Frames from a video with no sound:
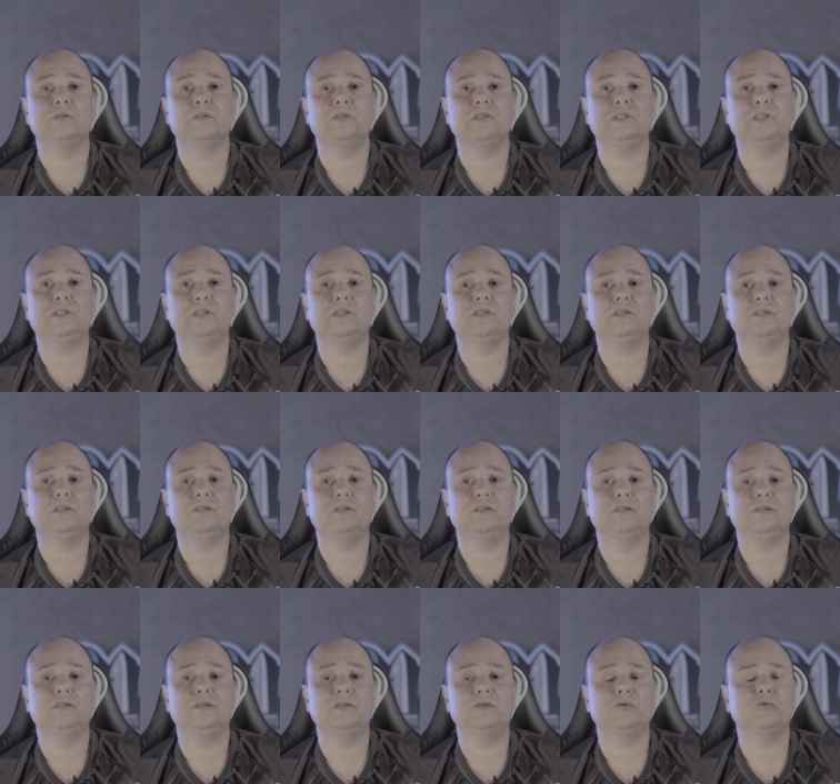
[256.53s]

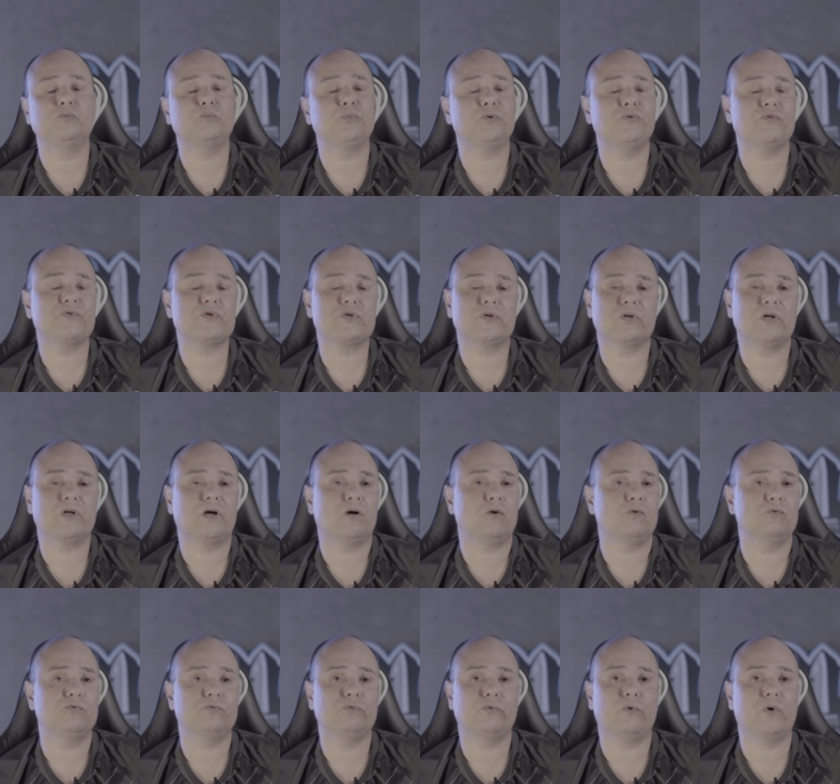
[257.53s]
e um
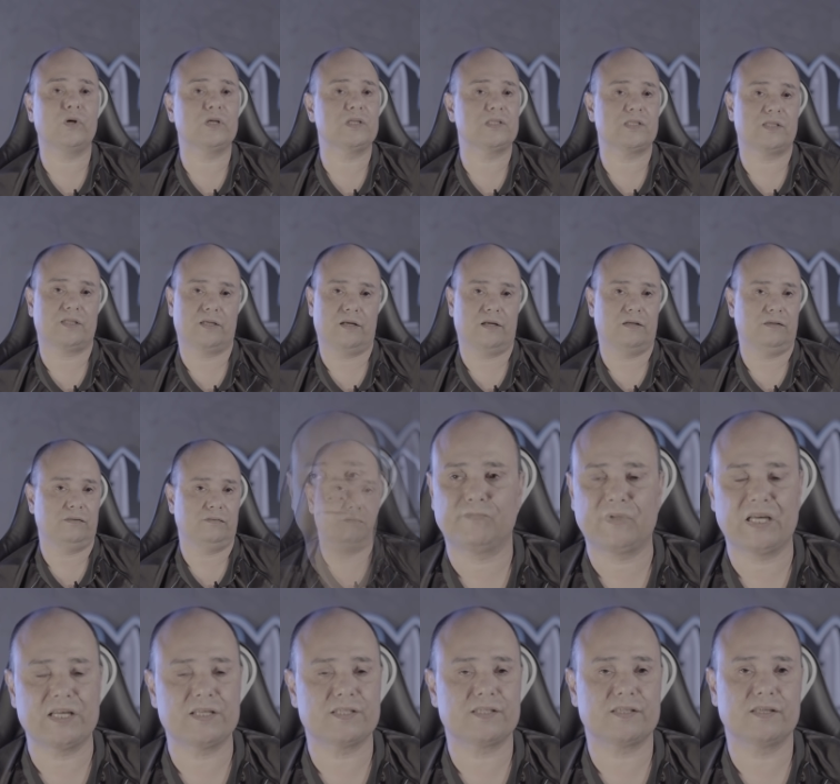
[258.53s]
profissional fora de série,
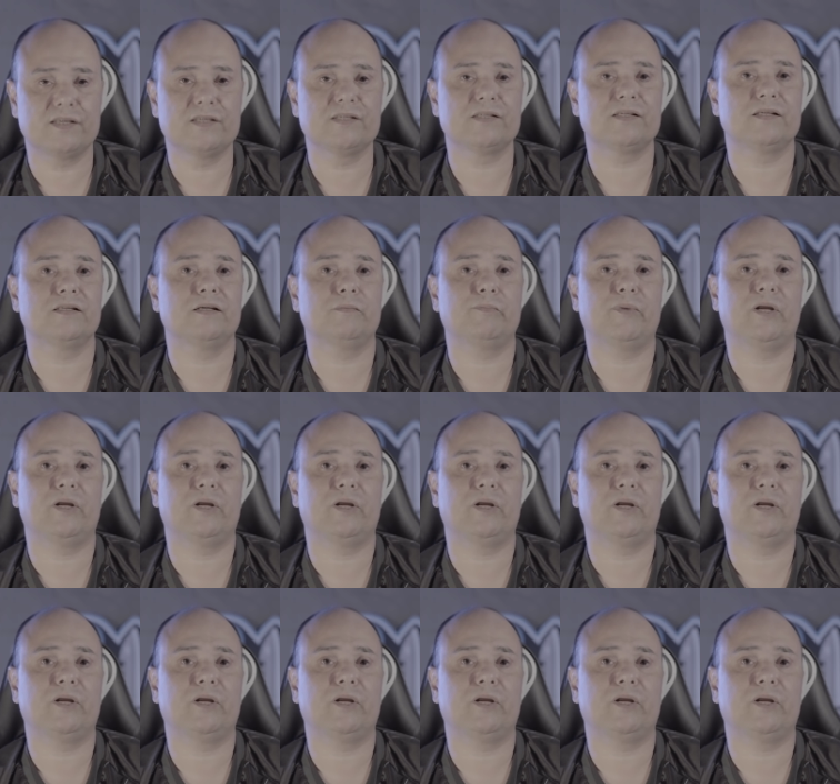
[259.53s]
na essência da